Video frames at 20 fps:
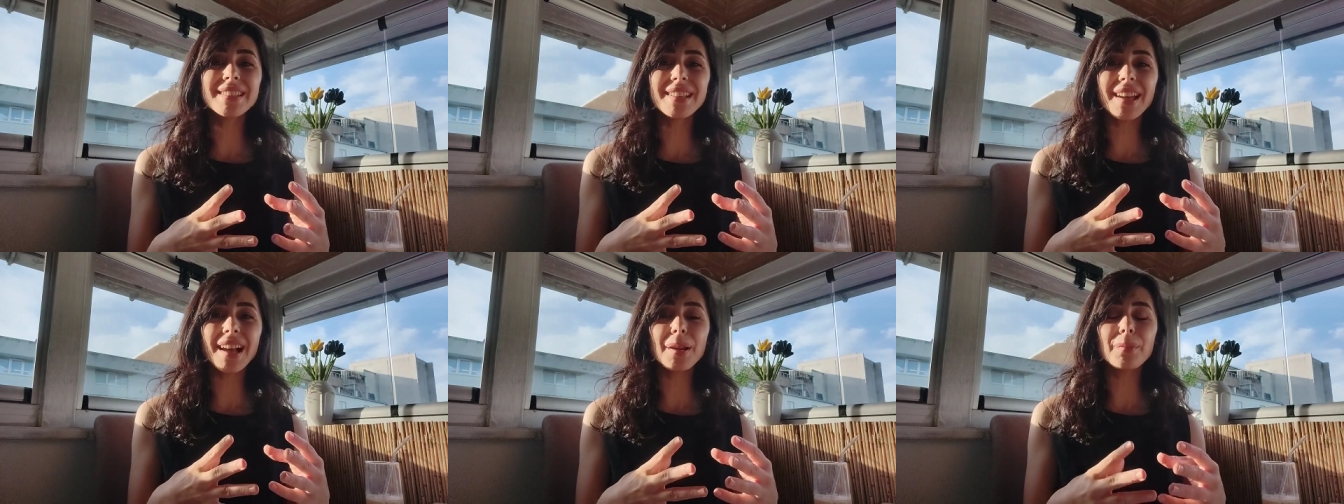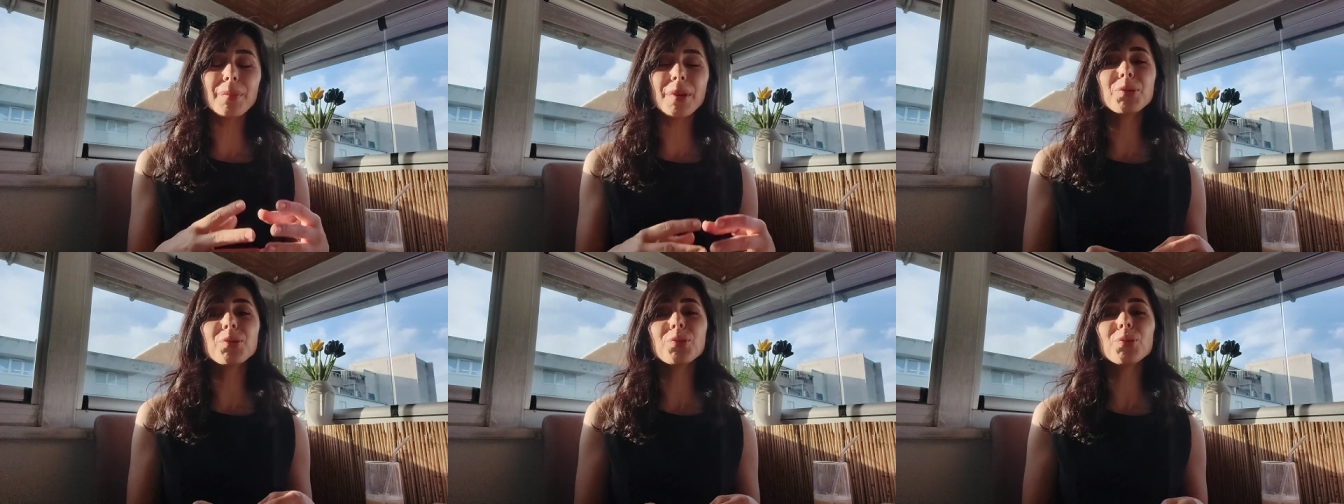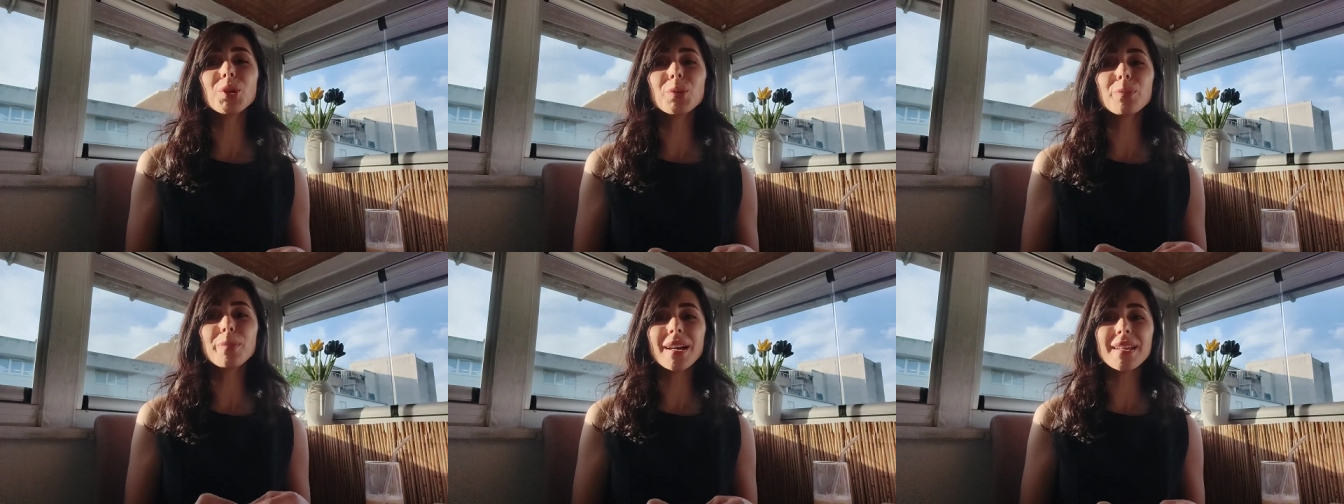gelme
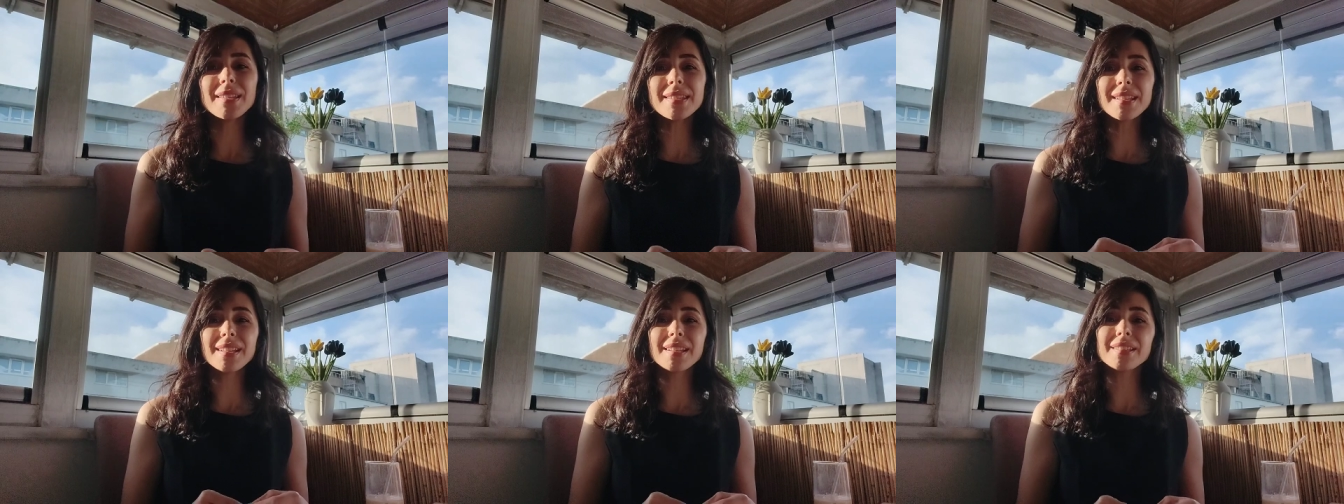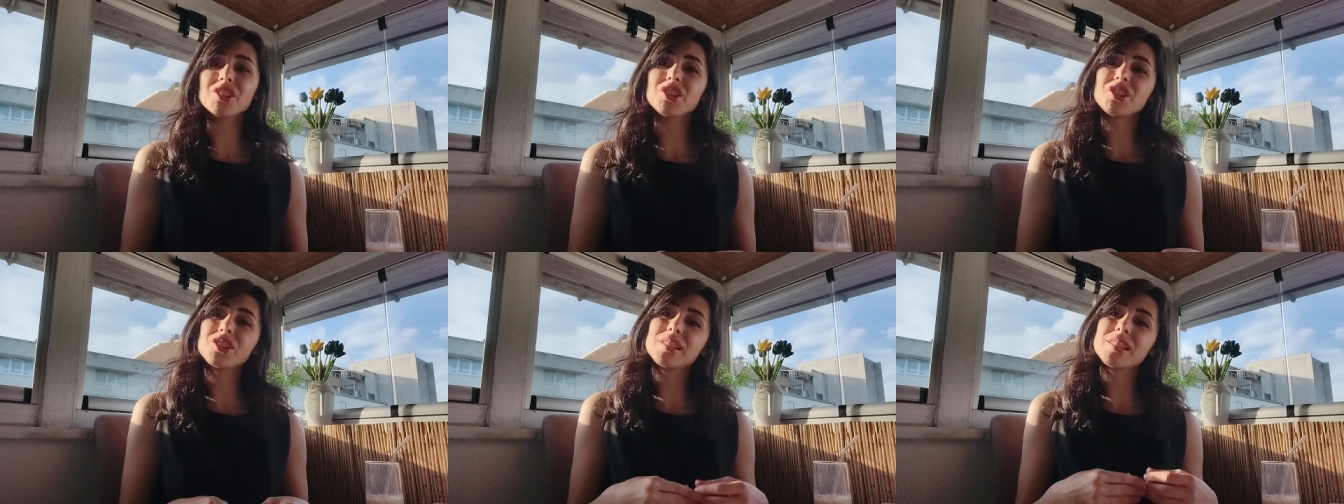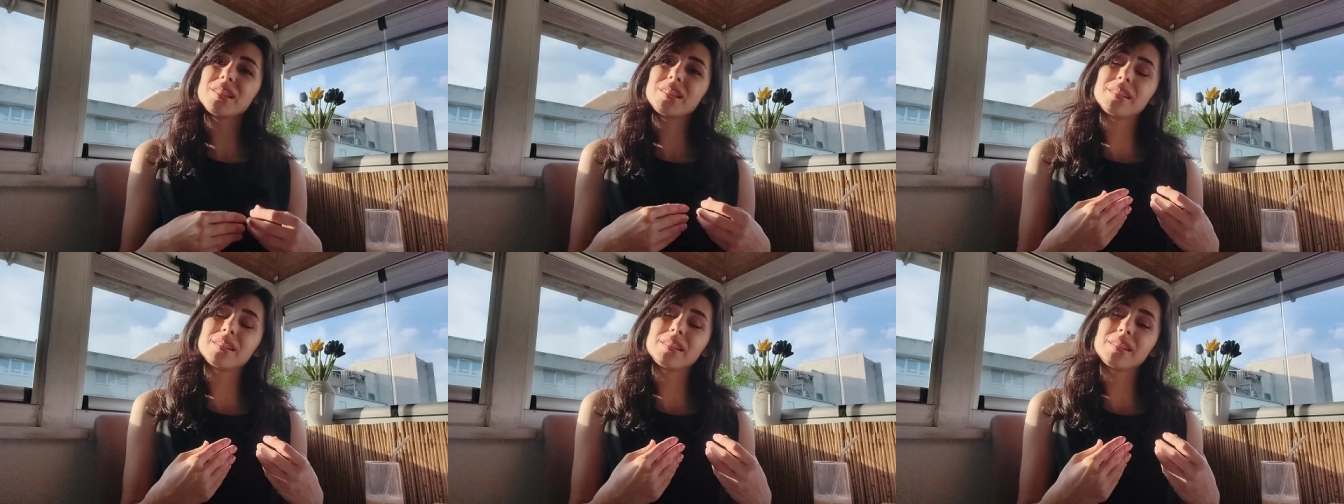çünkü ben senin
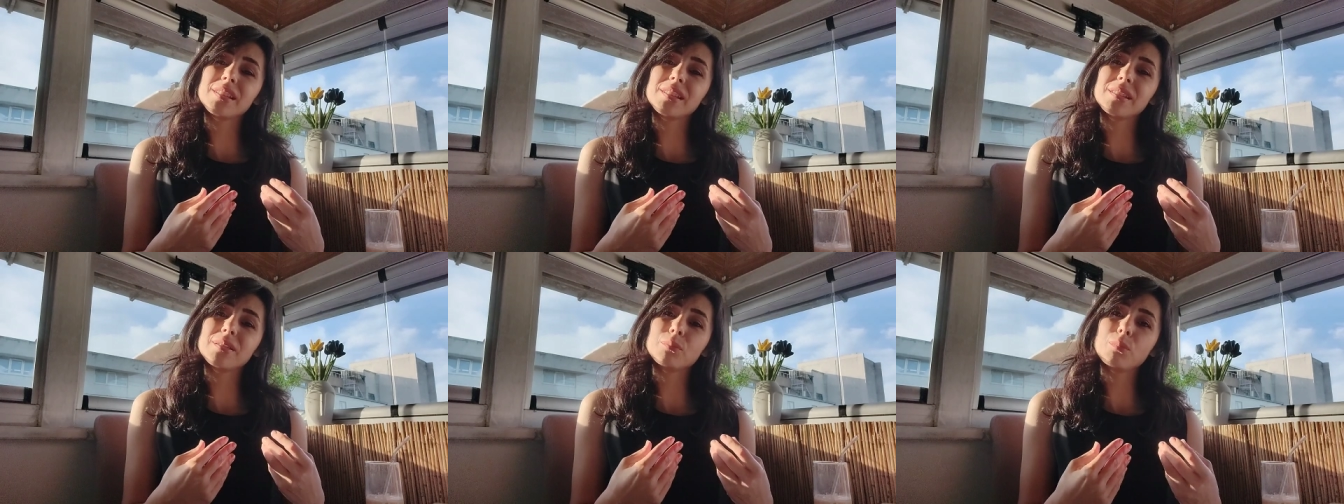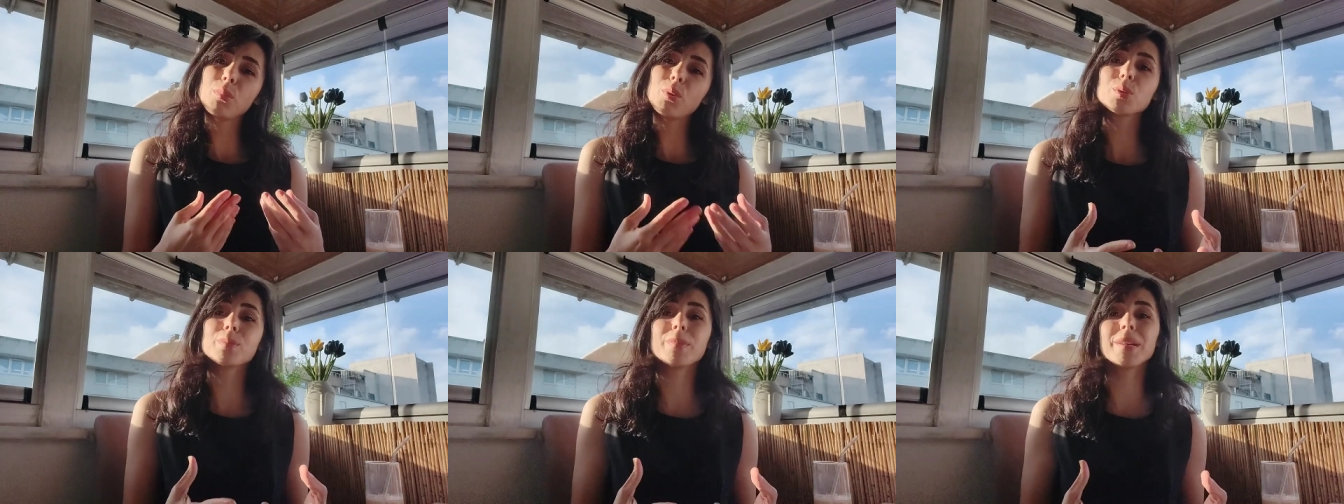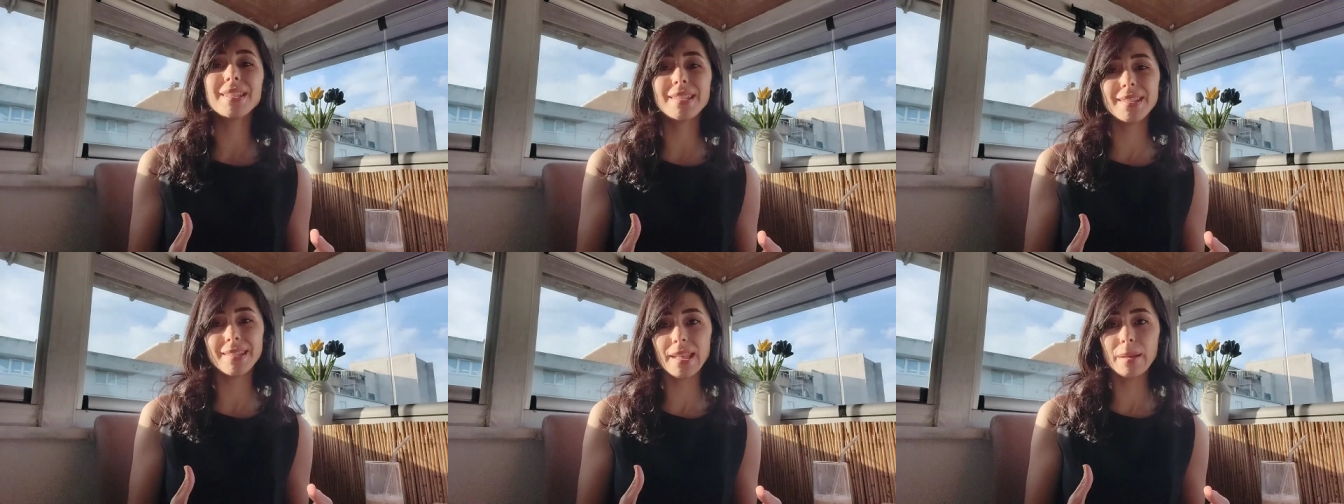dişlerini
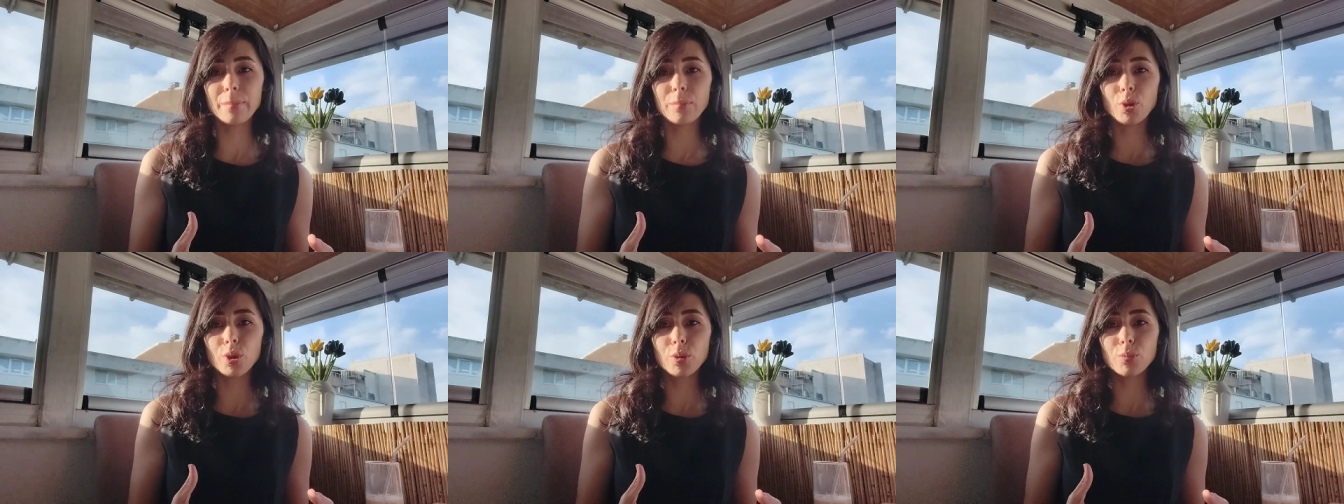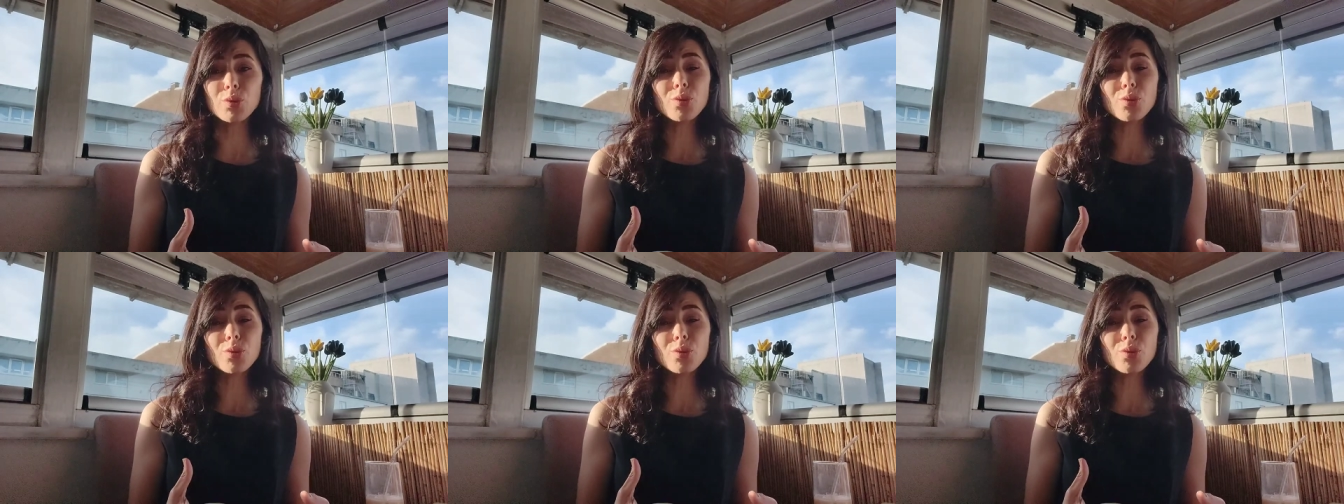bozmak istemiyorum.